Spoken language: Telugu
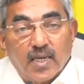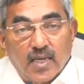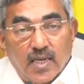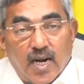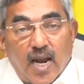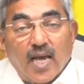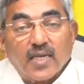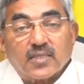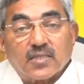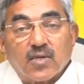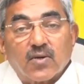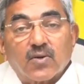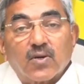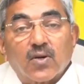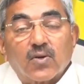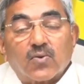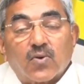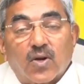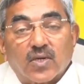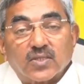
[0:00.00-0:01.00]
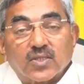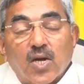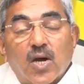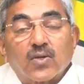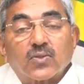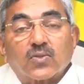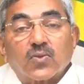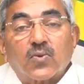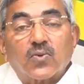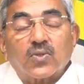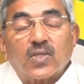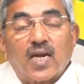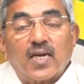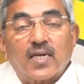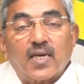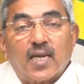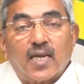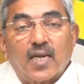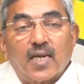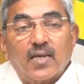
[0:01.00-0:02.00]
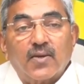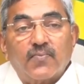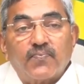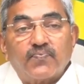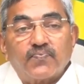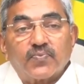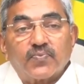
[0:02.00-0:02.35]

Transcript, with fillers: ఈ రాష్ట్రంలో కొనసాగుతూ ఉందంటే